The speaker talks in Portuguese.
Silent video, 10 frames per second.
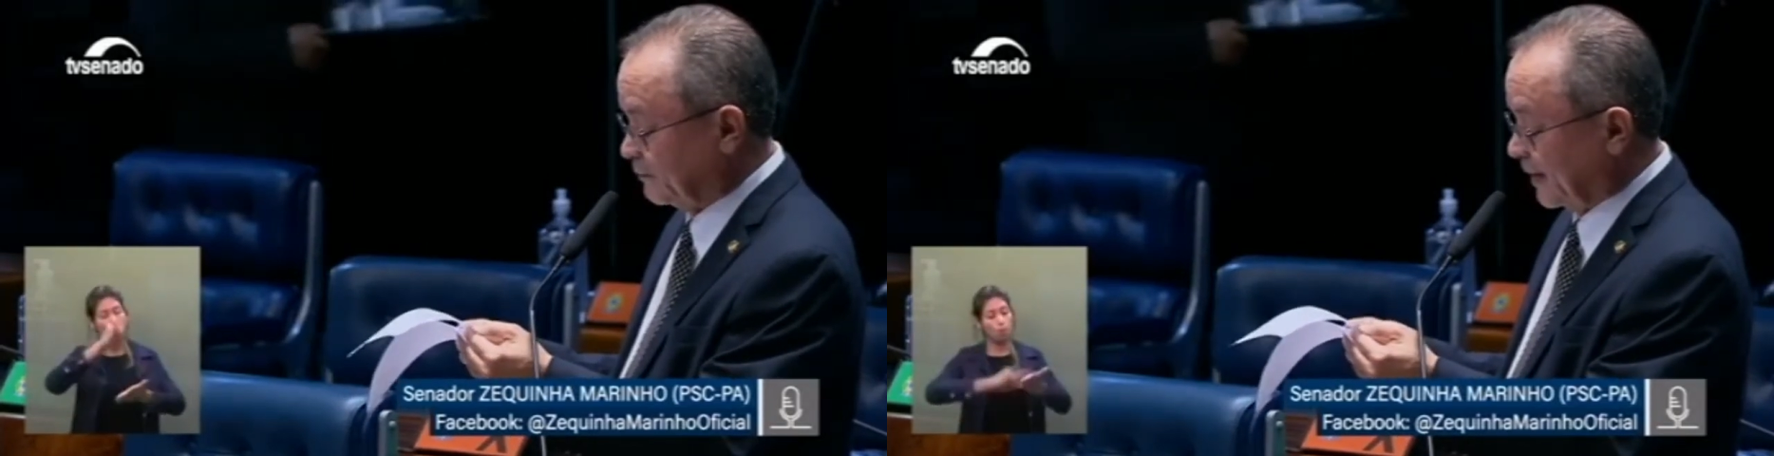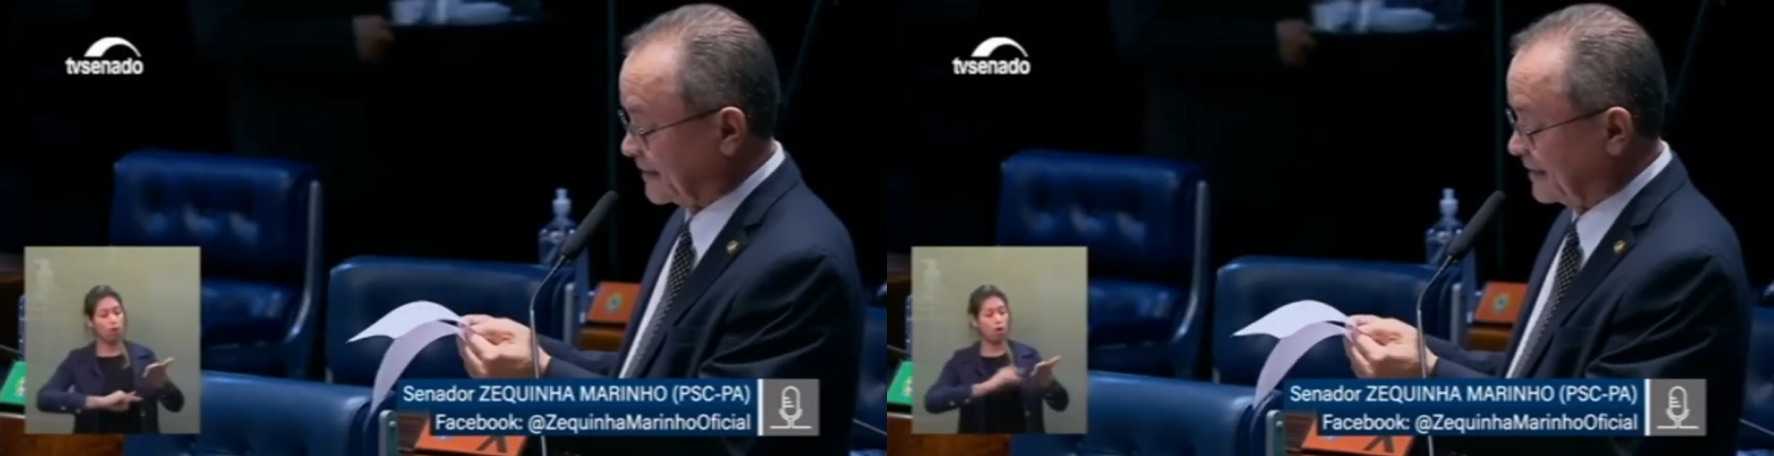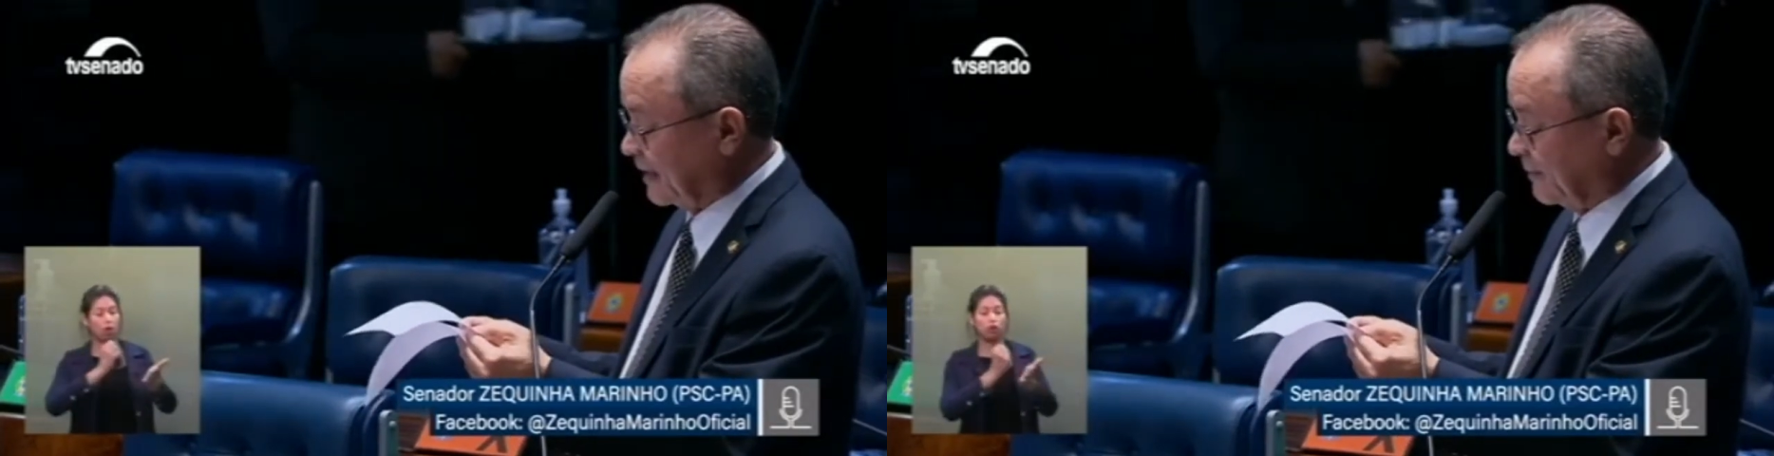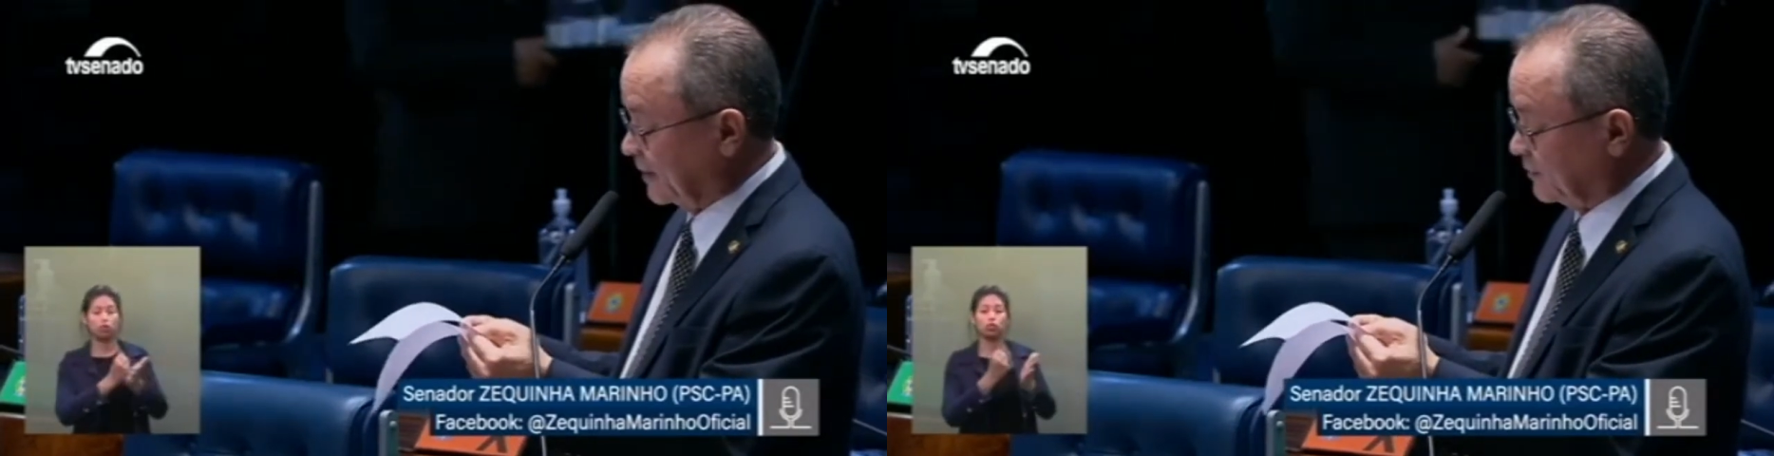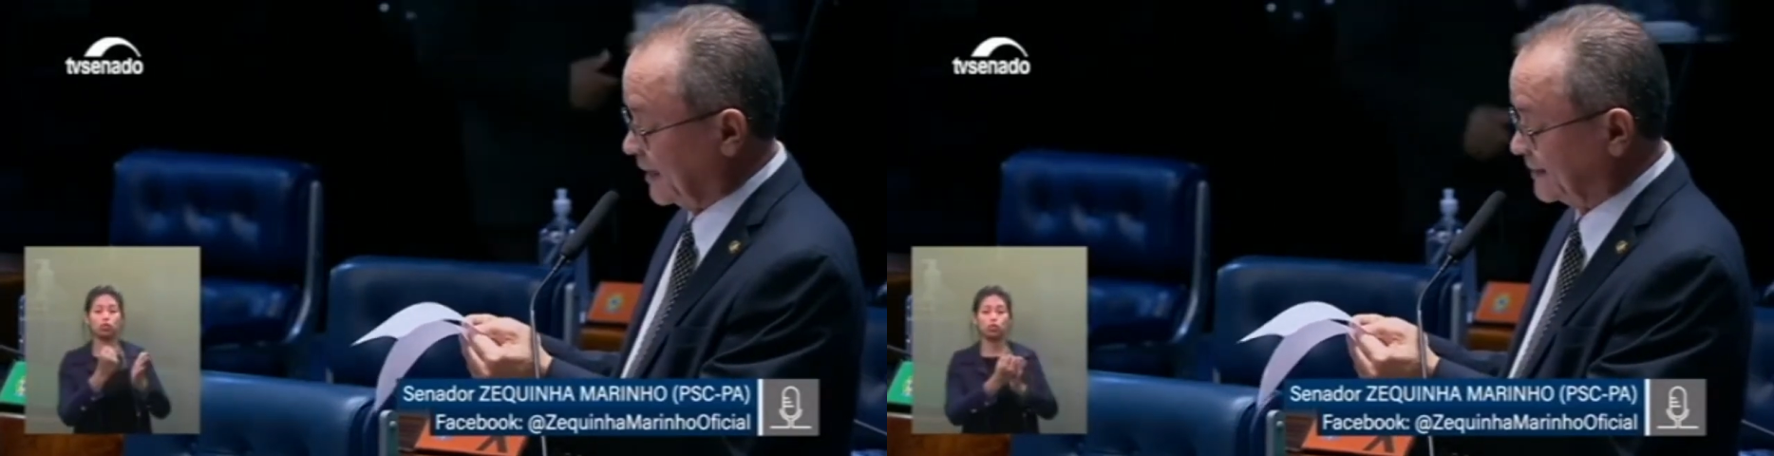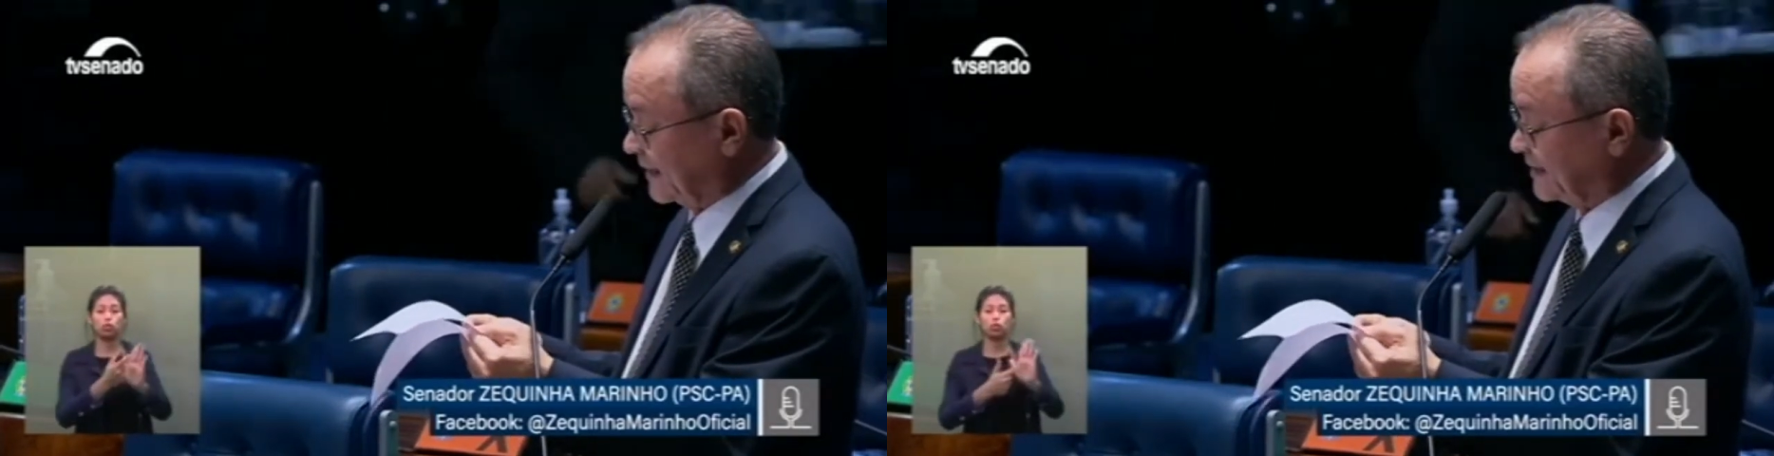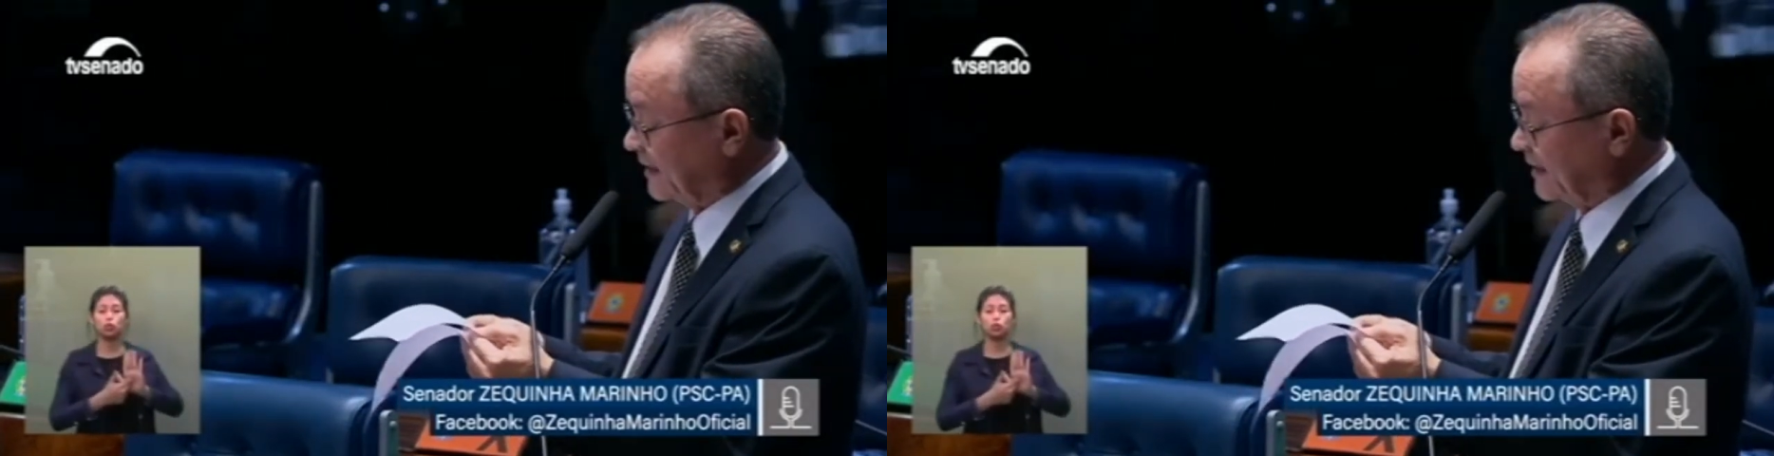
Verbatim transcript: parcelamento em até